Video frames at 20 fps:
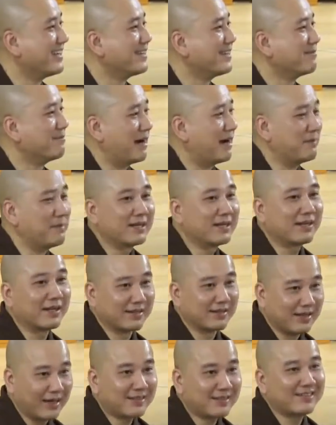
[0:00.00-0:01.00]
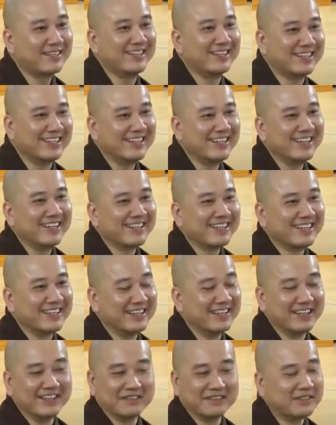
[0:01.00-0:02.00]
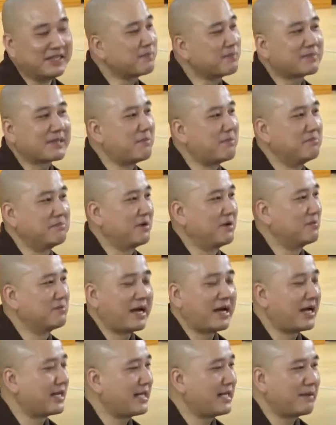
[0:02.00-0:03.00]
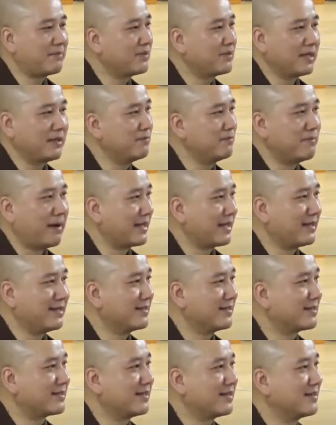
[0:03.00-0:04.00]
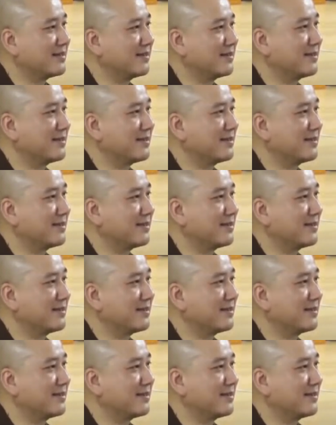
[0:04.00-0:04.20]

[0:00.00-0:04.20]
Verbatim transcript: Bà biết là chết. Cho nên nhiếp tâm, không ai dám nghĩ bậy gì hết trơn.